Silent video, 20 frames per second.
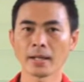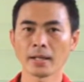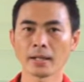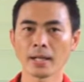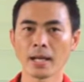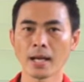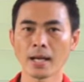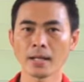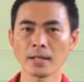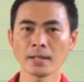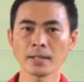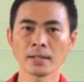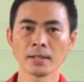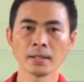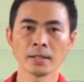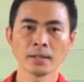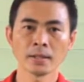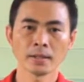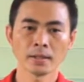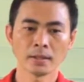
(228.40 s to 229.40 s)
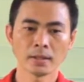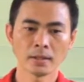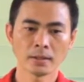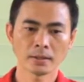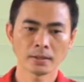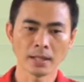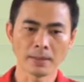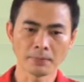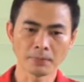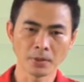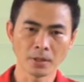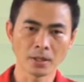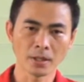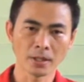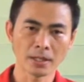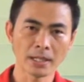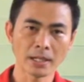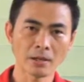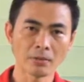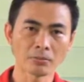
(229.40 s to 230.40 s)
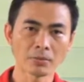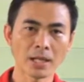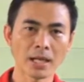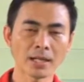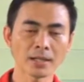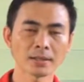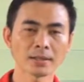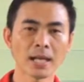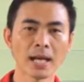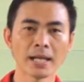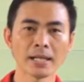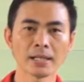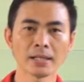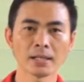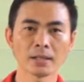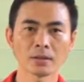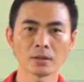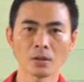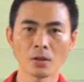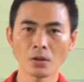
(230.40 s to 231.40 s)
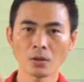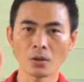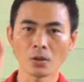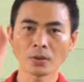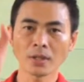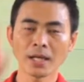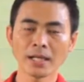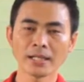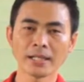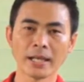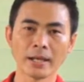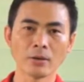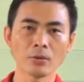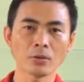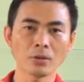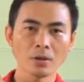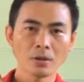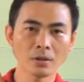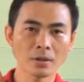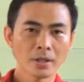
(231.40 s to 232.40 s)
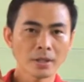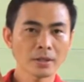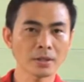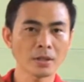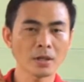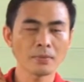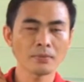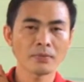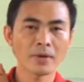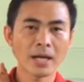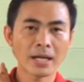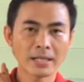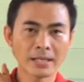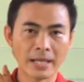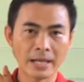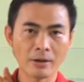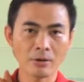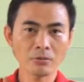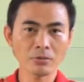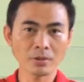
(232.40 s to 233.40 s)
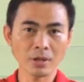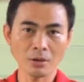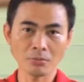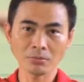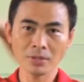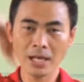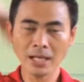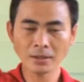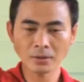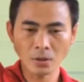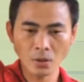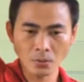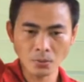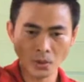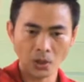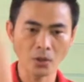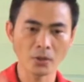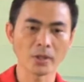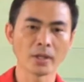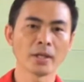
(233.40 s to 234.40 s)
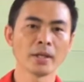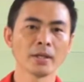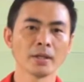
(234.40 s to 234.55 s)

đã À, tập cái động tác tay có cổ tay dẻo có cái khớp vai dẻo động tác tốt rồi